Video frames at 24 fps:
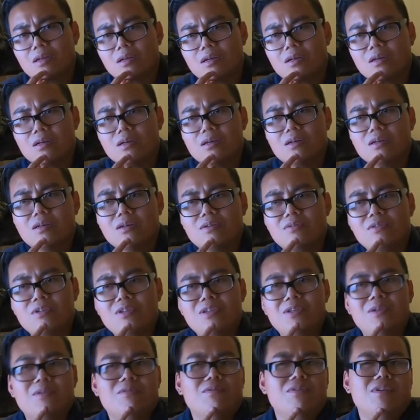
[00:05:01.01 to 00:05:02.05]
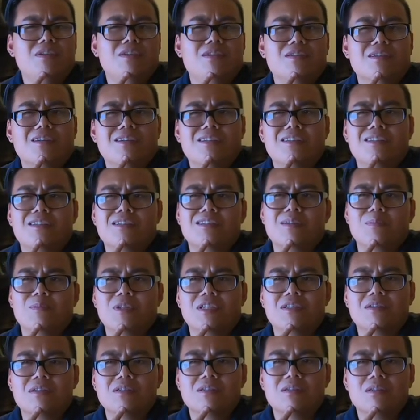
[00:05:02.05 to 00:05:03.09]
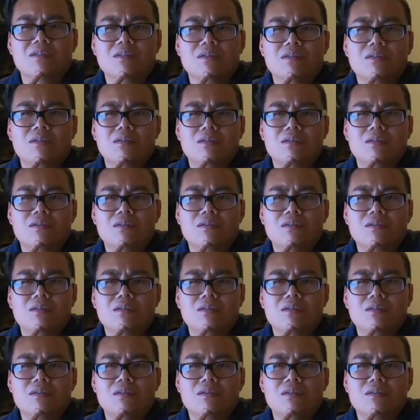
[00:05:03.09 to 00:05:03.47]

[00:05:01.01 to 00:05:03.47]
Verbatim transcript: Äh, wie, wie sage ich das am nettesten?